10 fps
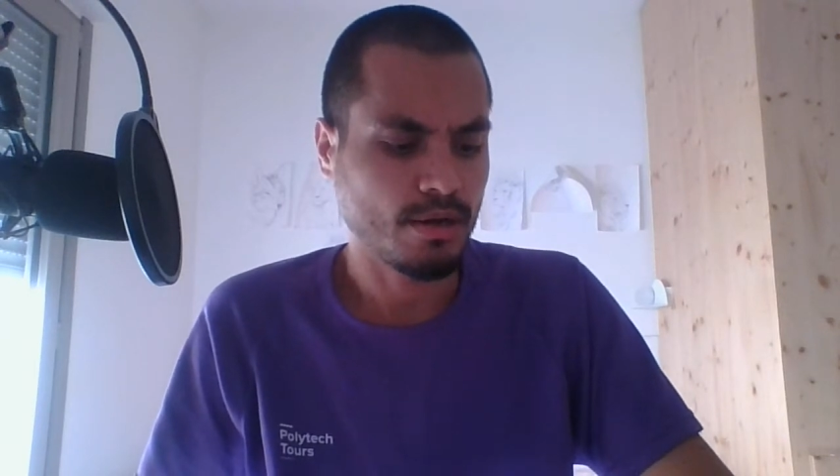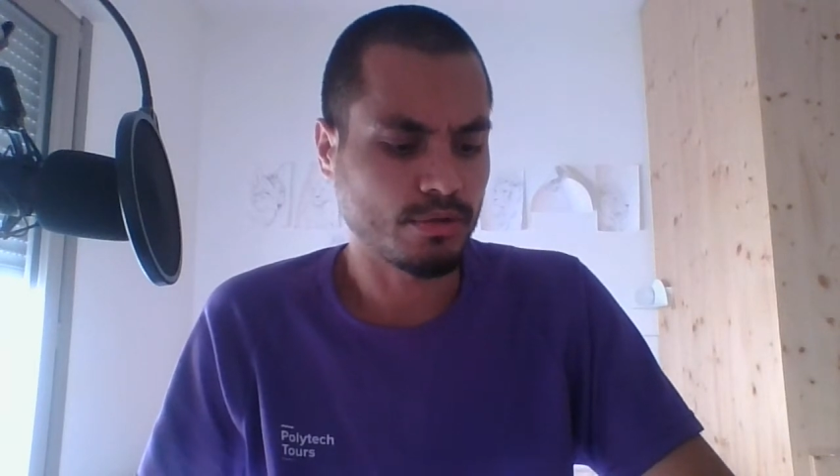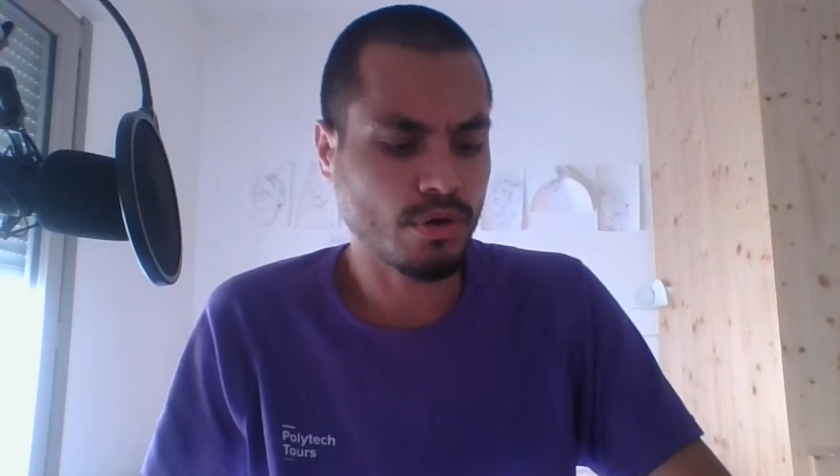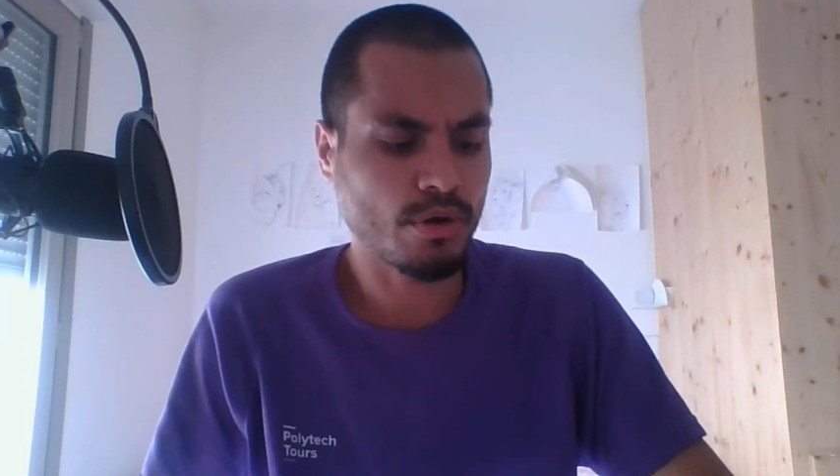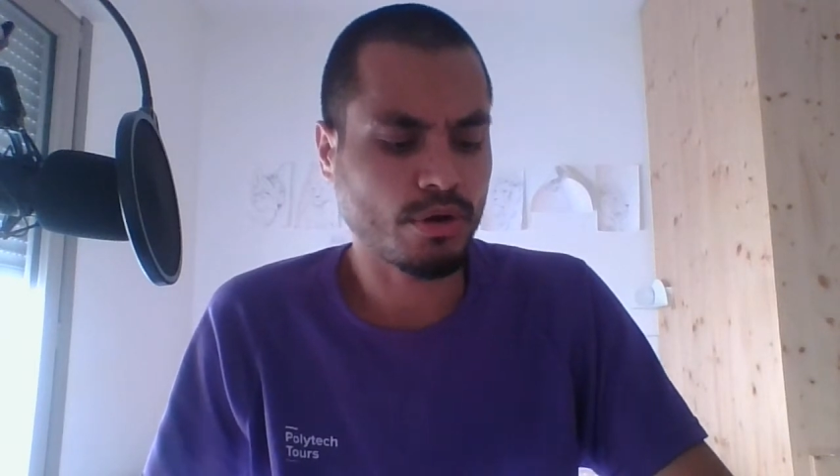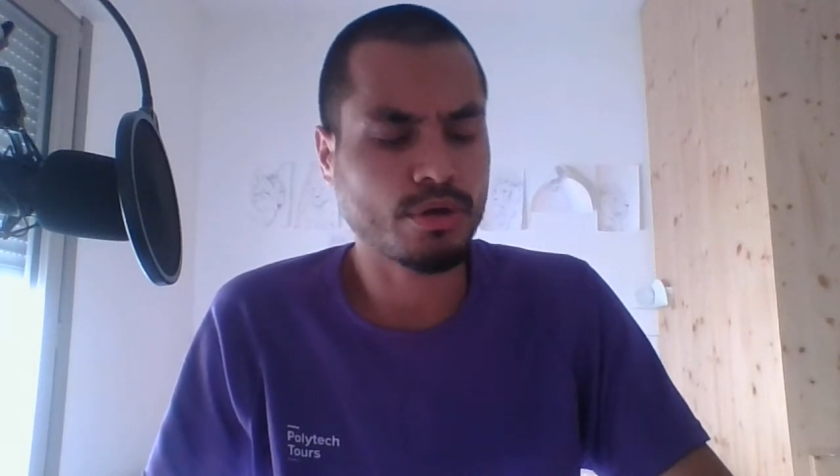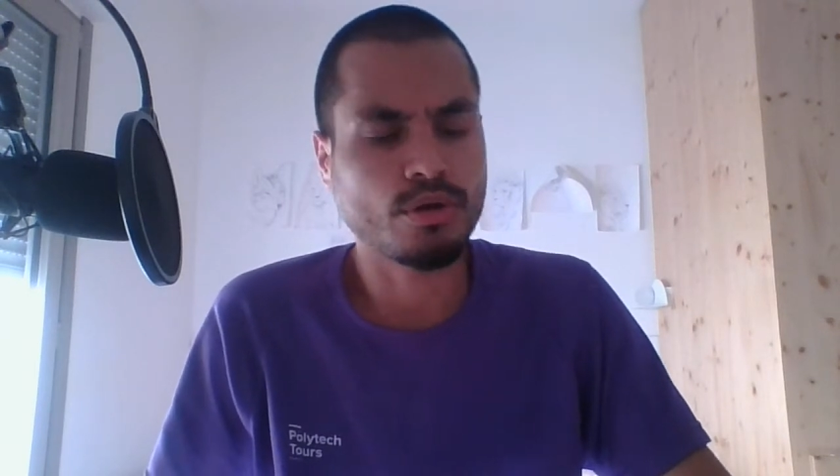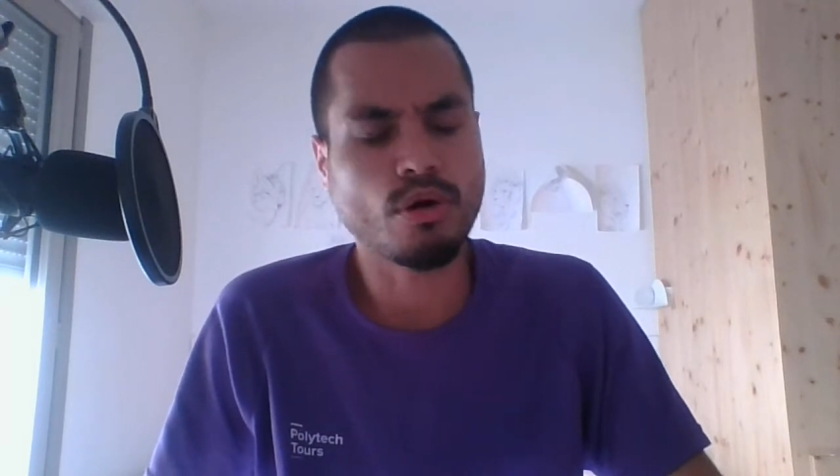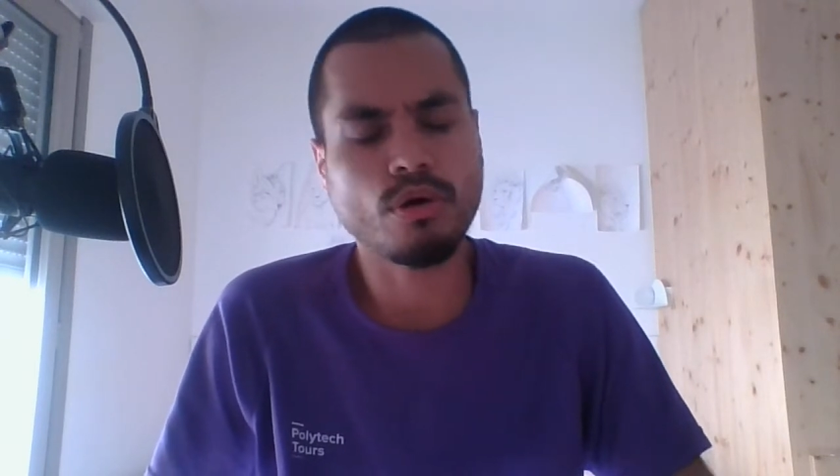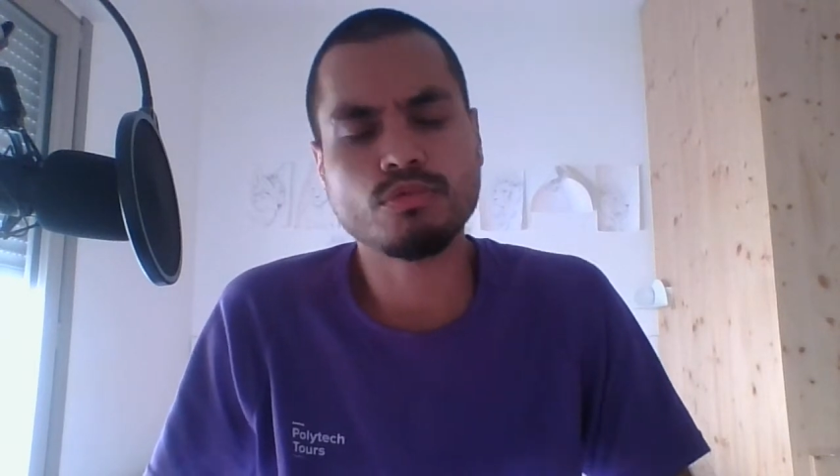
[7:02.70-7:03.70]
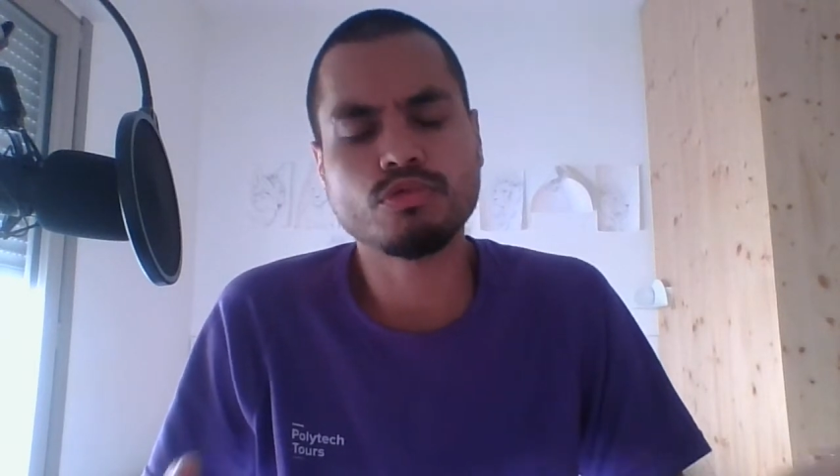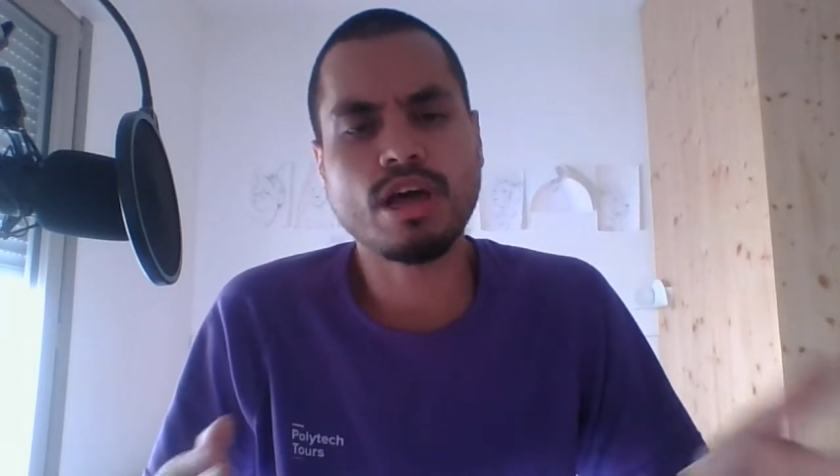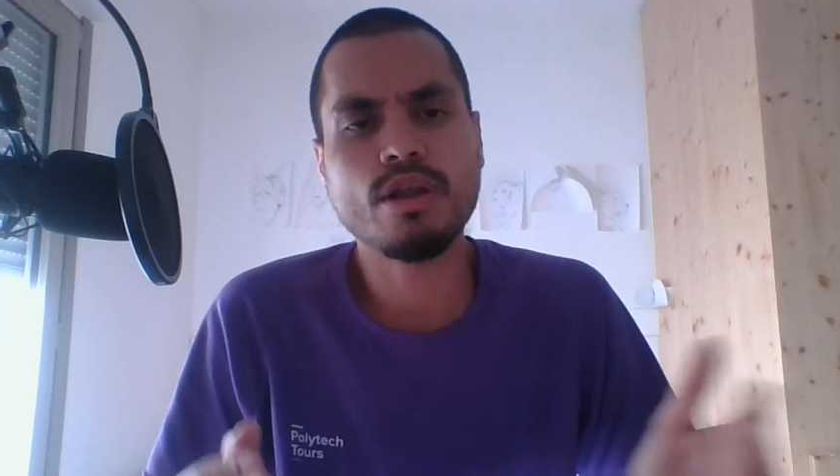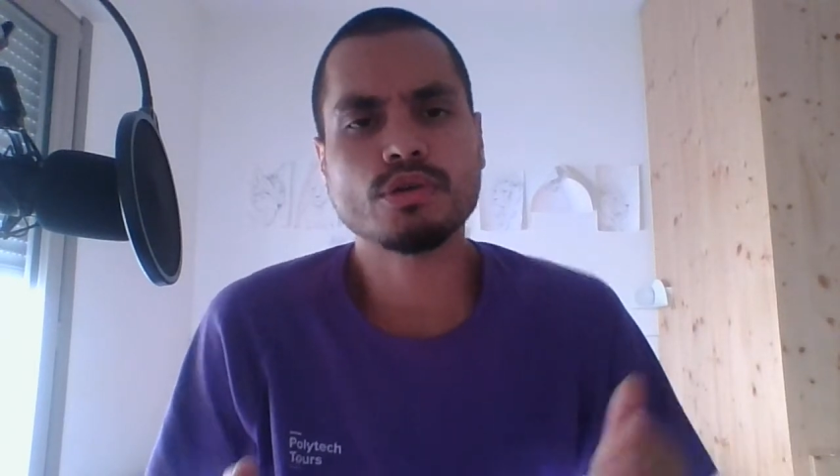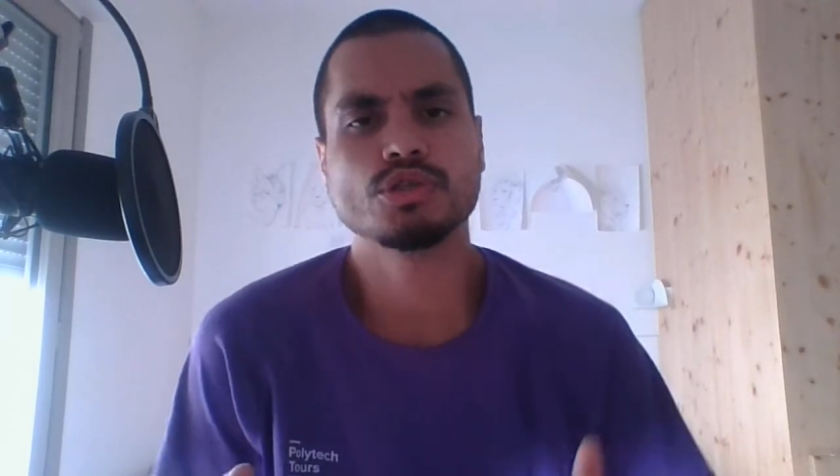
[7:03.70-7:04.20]
Donc, comme tout à
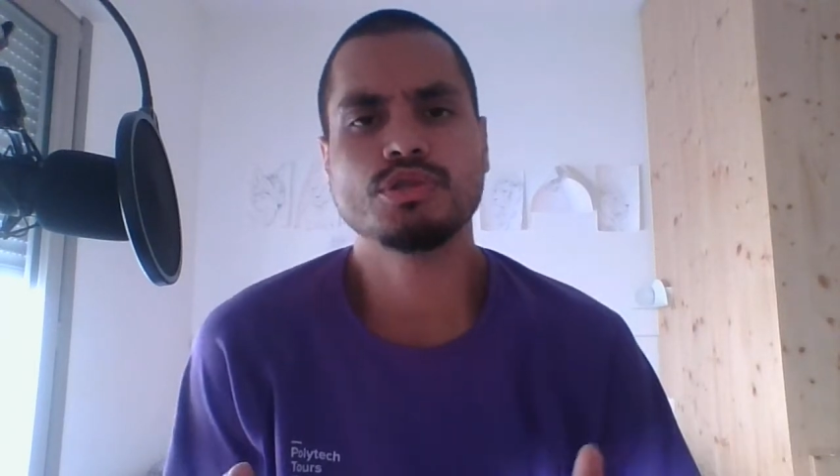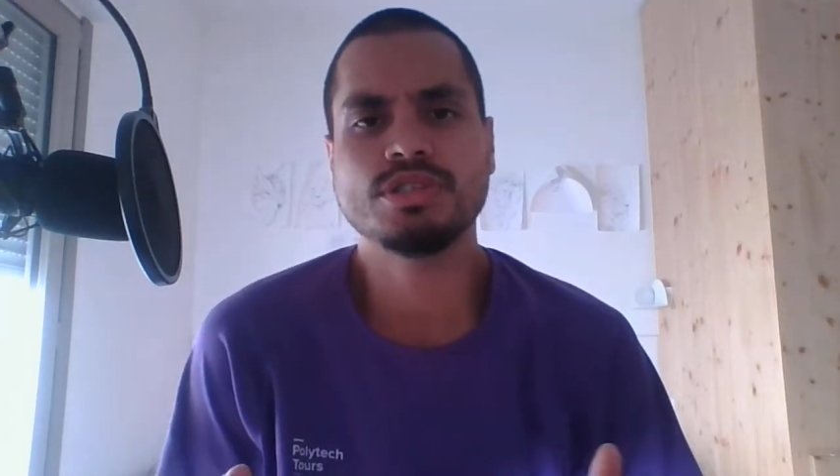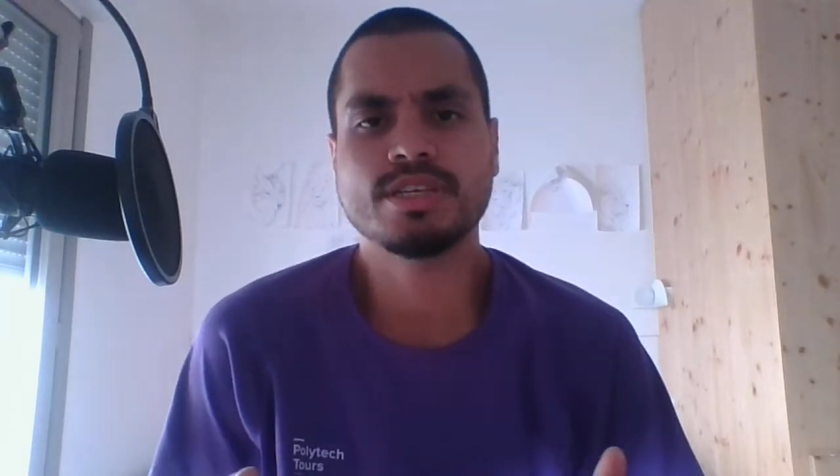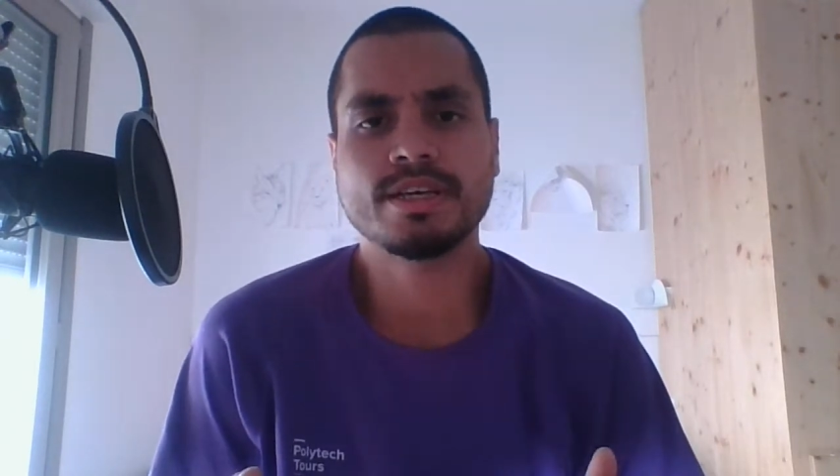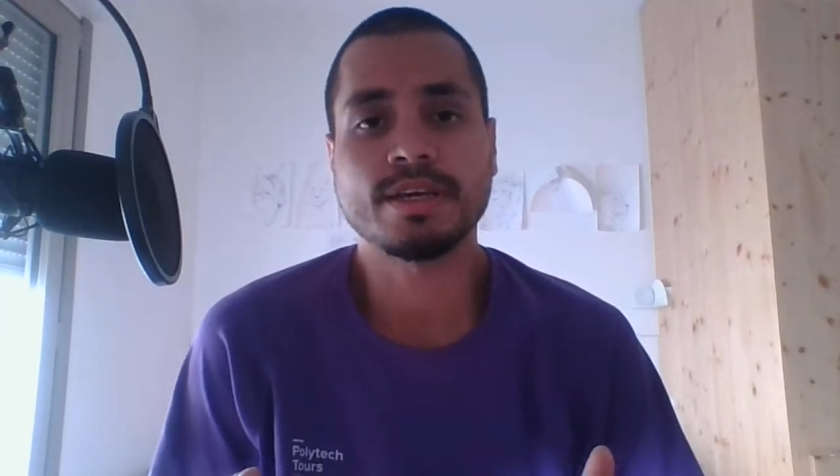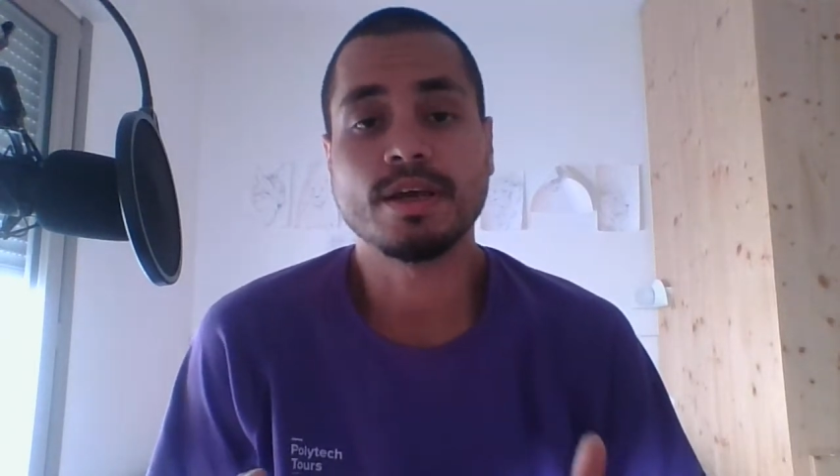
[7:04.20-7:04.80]
l'heure je disais,